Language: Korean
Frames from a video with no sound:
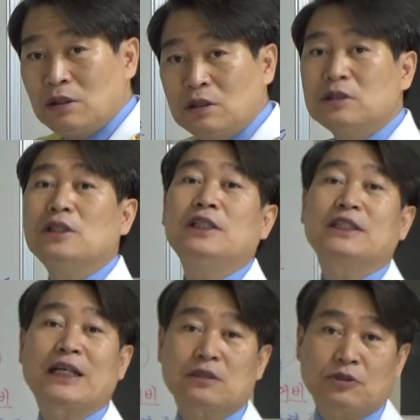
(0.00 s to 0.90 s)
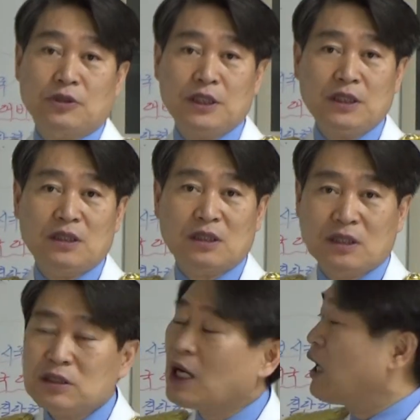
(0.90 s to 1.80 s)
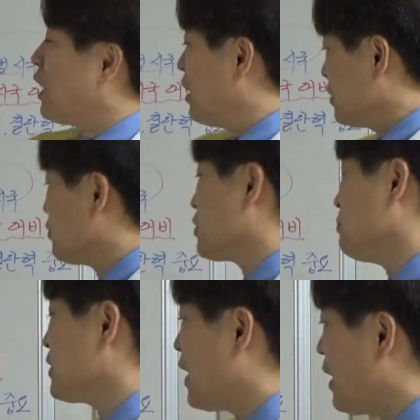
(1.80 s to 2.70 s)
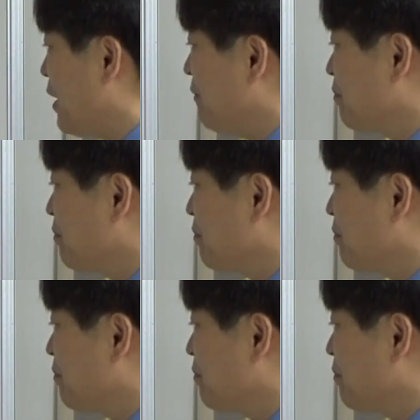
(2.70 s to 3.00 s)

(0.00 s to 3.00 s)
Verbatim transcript: 흔들릴 가능성이 크다 이것입니다.